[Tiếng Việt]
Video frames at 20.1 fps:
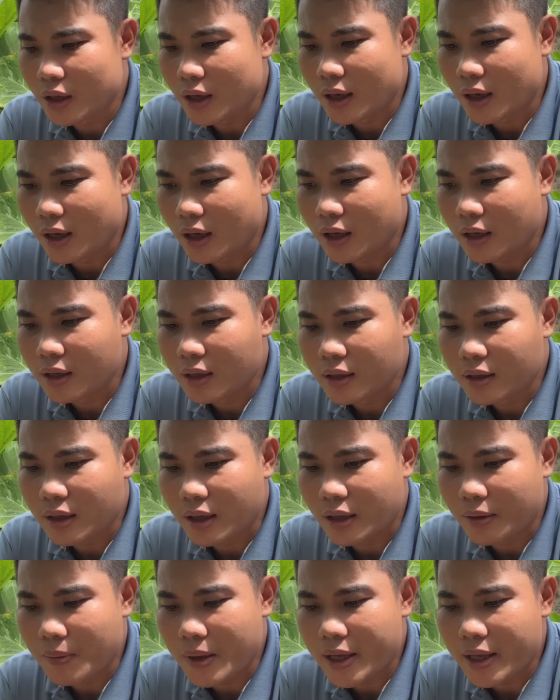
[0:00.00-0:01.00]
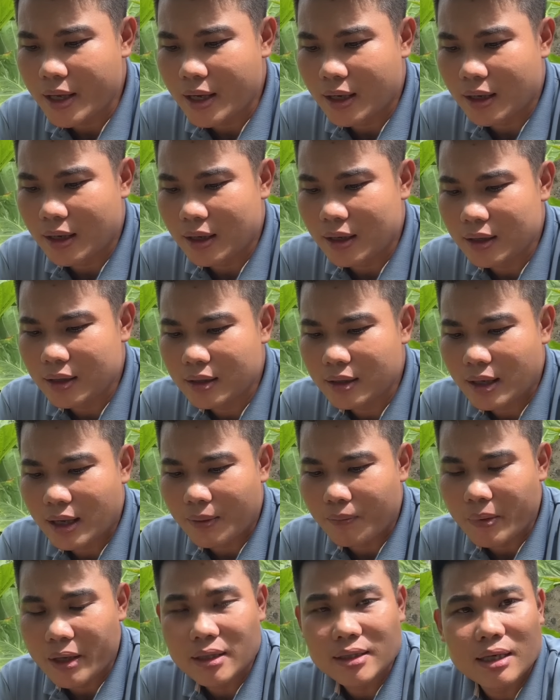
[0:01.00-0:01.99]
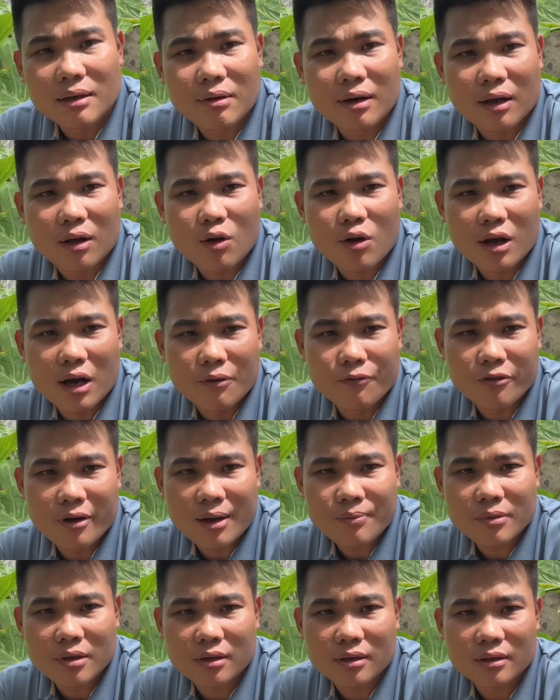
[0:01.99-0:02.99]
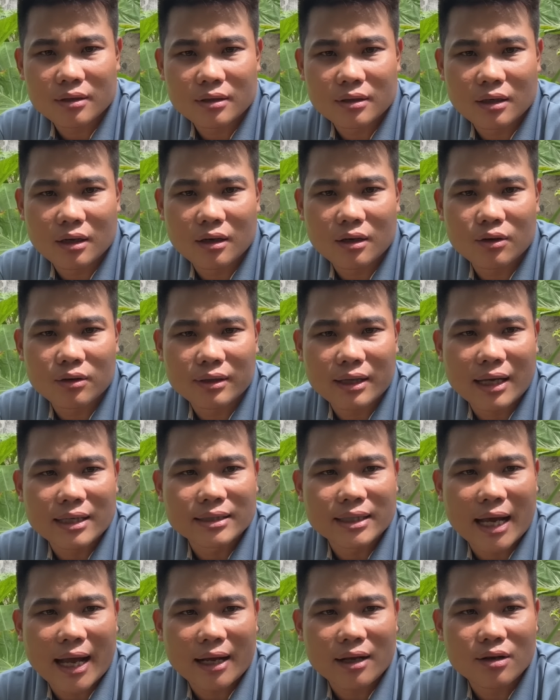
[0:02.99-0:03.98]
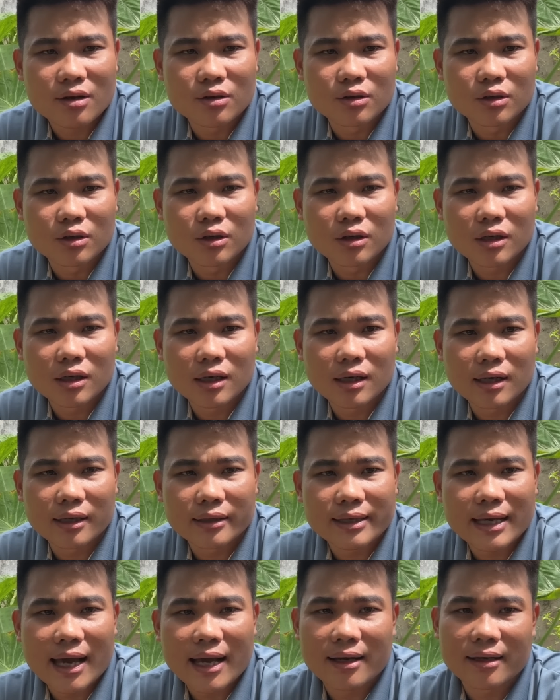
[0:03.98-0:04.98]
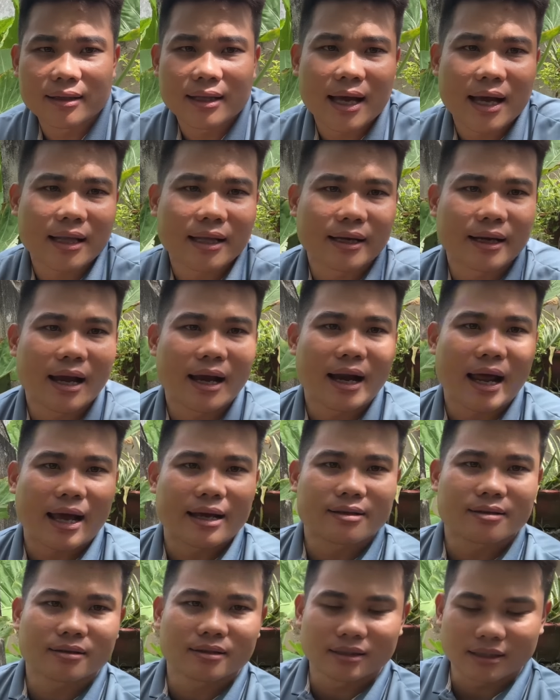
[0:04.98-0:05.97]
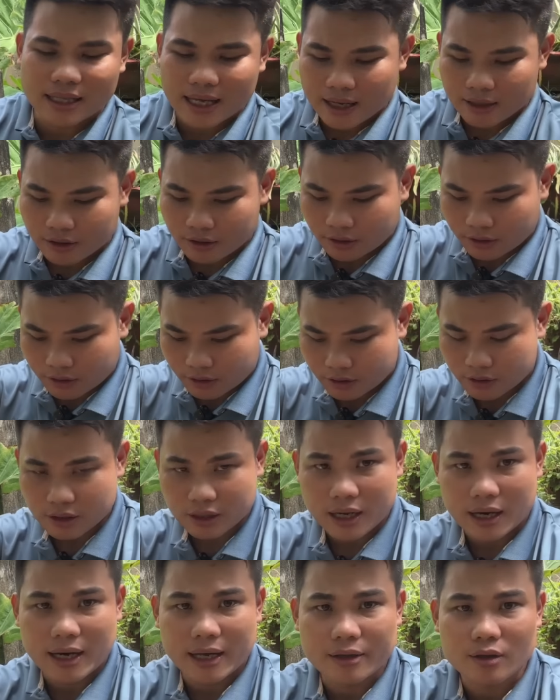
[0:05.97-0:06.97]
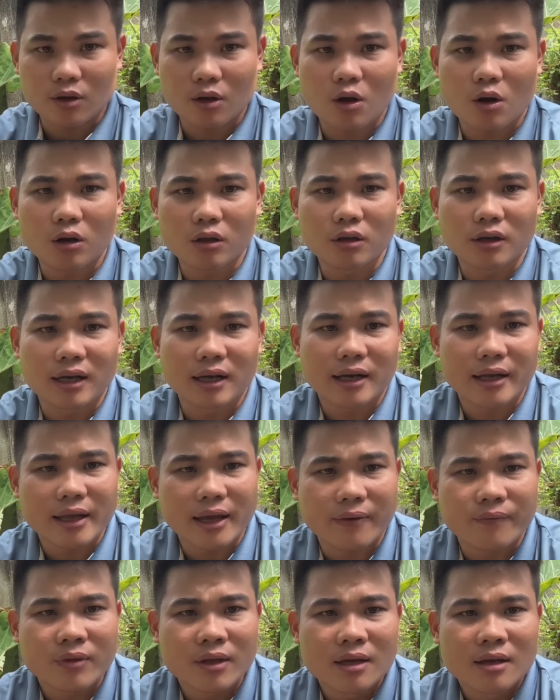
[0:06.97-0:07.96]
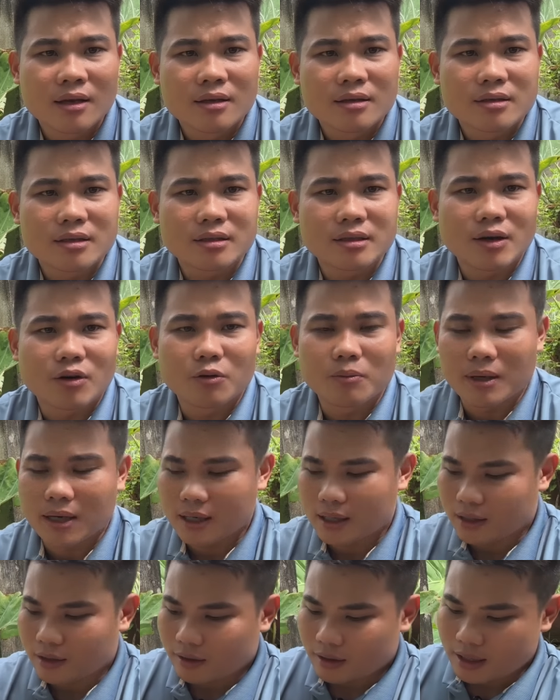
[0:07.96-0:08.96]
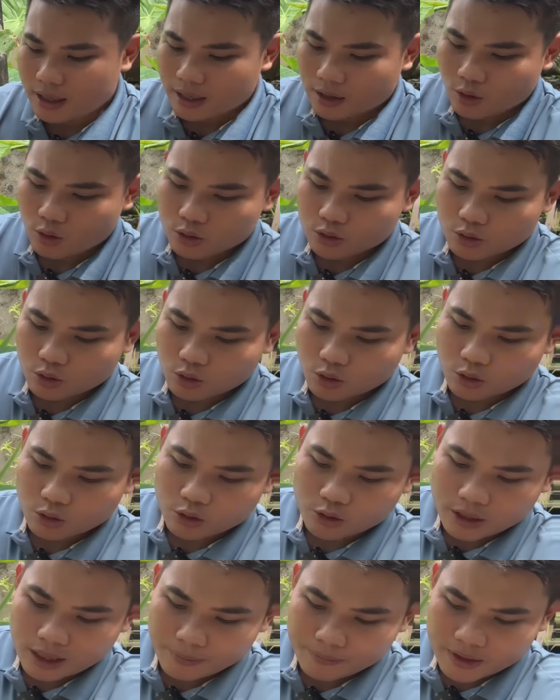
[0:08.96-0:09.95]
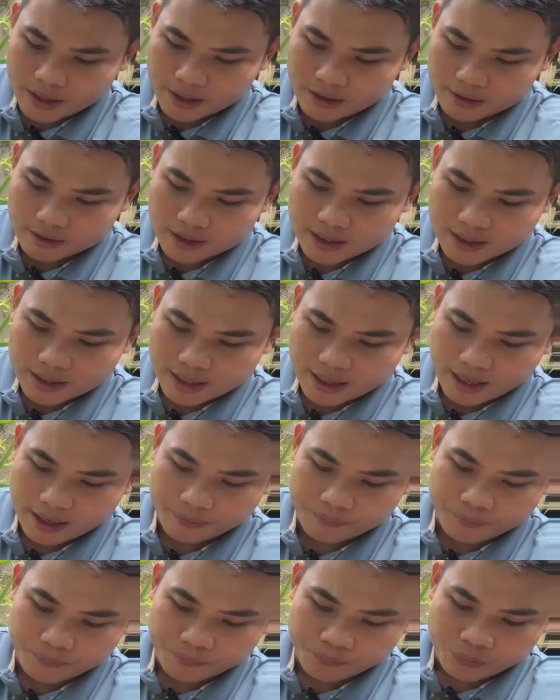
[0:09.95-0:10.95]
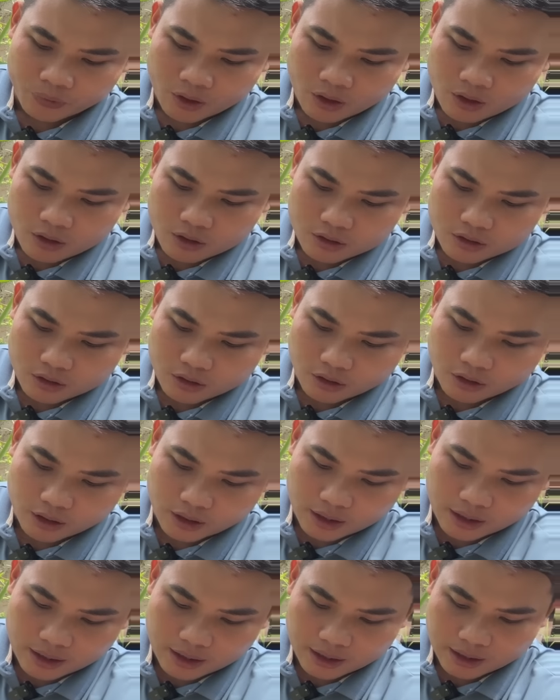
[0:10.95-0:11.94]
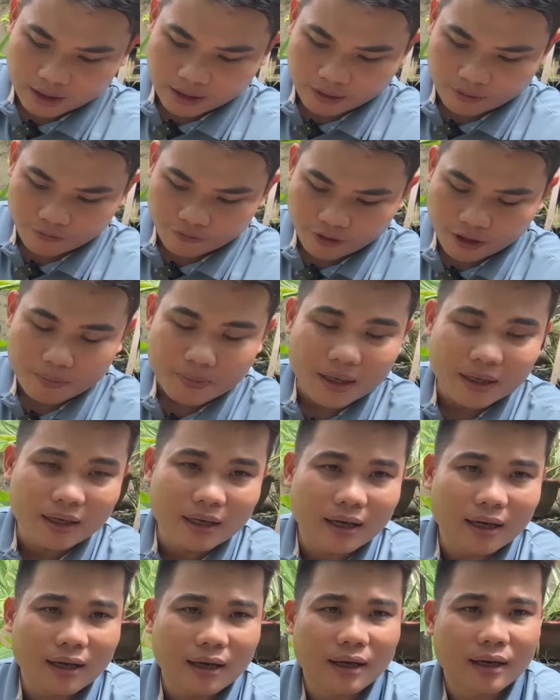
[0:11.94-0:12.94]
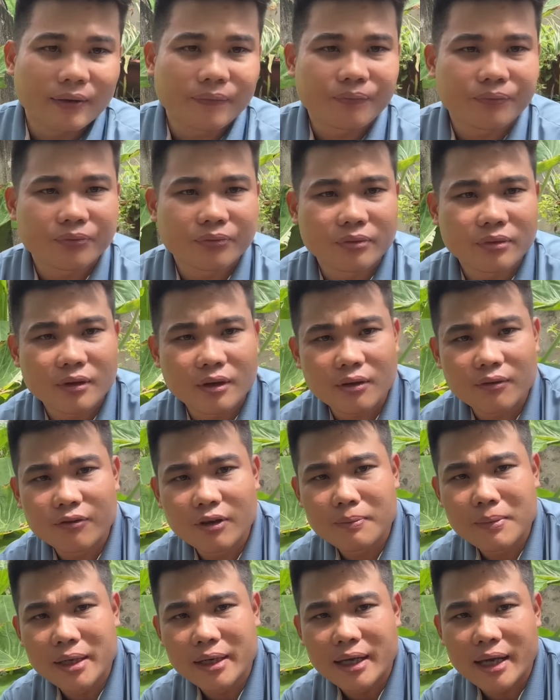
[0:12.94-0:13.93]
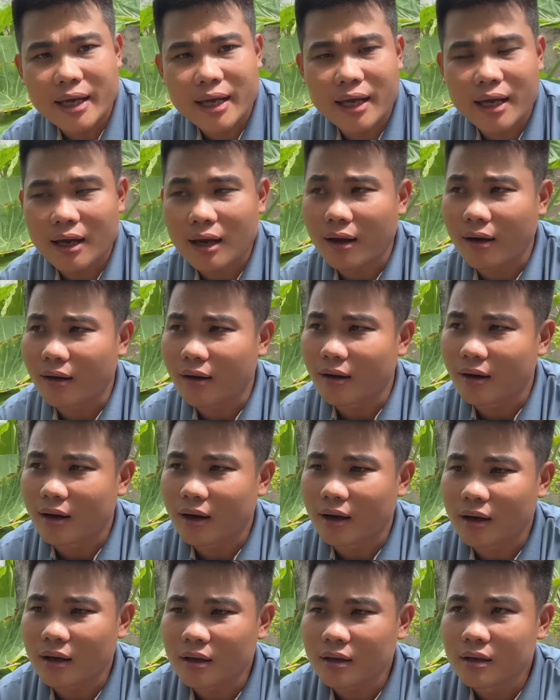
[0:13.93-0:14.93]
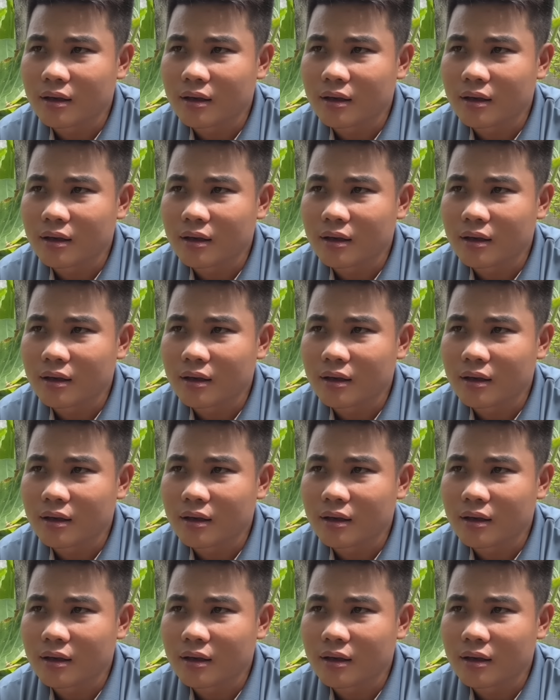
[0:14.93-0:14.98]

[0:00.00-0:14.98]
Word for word: đó thì bây giờ là miễn sao là con hợp pháp thôi đó tài sản của cha người ta thì để lại cho người ta thôi chứ để lại cho con thôi cả nhà chứ đâu mà gọi là con ruột con nuôi làm gì nữa cả nhà rồi à, phía bên à, phía bên kia họ